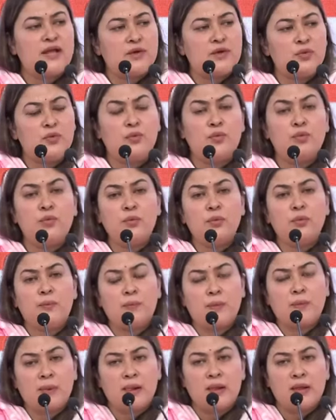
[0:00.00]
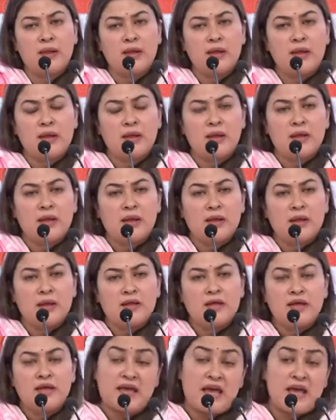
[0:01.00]
आई हूँ
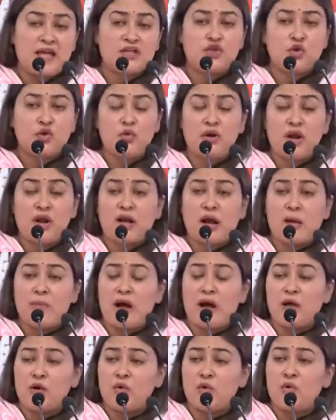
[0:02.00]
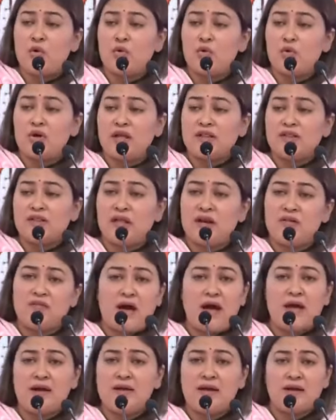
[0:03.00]
कि खेचो न कमानों को न
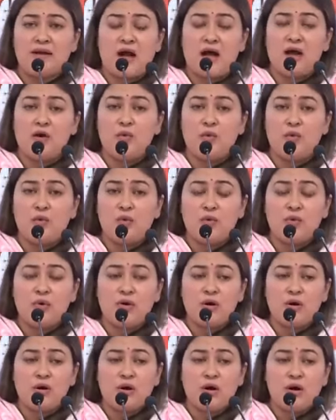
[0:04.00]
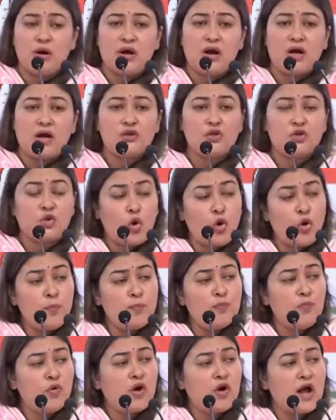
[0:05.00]
तलवार निकालो अगर
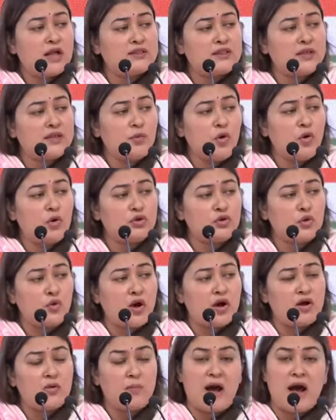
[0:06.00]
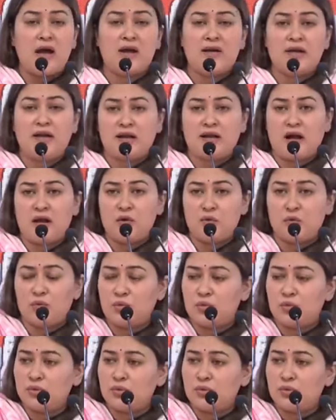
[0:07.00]
तोप मुखातिब हो तो अखबार निकालो